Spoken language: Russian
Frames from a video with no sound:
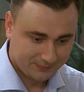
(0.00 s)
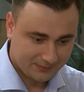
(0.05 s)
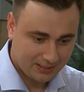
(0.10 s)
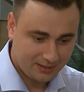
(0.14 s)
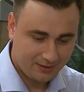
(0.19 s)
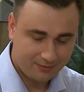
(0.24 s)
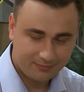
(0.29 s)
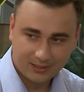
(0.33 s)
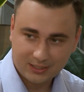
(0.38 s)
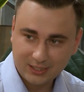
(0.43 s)

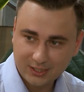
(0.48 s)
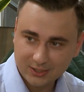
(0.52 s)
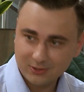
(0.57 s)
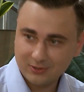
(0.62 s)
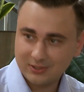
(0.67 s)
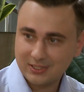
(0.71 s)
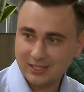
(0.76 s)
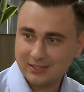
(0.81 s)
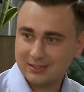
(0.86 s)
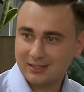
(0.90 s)
Я
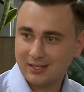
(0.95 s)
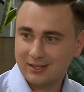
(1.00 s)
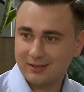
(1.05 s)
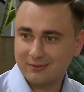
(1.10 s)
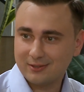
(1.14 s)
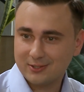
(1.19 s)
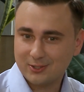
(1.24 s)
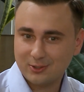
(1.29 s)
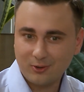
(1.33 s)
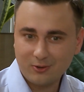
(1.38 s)
выхожу со
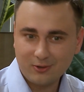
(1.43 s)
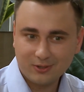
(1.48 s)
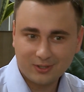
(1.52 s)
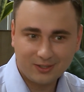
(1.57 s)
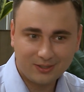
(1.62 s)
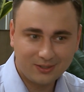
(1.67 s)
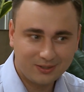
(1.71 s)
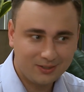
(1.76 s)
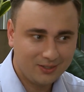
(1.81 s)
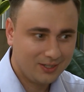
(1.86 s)
старого
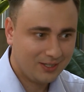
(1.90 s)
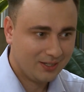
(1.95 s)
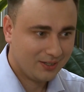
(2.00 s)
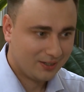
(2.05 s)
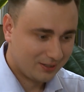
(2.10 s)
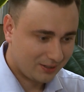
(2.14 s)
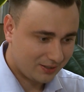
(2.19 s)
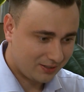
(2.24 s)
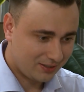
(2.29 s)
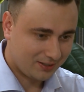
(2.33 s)
срока
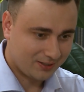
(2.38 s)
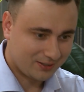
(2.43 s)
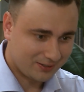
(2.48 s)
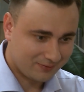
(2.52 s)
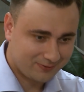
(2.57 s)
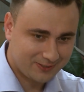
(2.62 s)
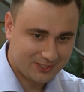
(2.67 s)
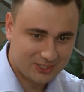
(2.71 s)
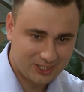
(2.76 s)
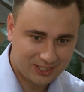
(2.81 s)
э,
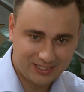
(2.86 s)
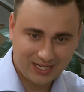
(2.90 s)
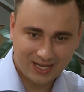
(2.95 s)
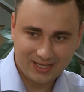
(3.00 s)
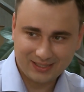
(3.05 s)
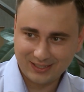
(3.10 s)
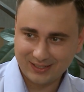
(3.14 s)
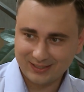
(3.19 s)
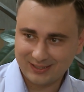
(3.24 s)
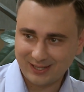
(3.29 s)
в
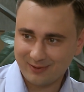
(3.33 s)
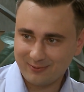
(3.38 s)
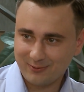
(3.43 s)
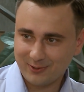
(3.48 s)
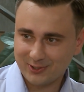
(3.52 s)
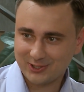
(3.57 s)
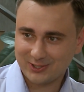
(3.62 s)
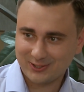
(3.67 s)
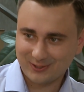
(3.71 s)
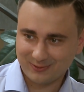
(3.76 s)
ожидании
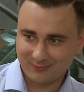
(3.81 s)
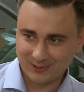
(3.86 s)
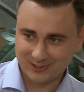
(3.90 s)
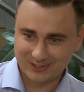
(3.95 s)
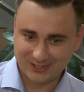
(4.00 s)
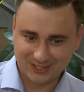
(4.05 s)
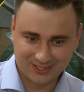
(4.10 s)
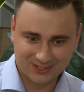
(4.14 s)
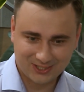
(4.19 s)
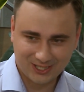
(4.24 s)
того, что
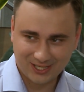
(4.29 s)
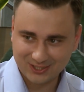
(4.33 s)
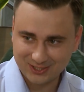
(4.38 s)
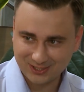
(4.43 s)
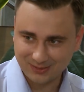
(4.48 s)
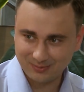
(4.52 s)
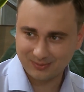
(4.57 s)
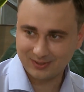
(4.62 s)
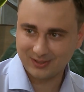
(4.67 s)
вот сейчас же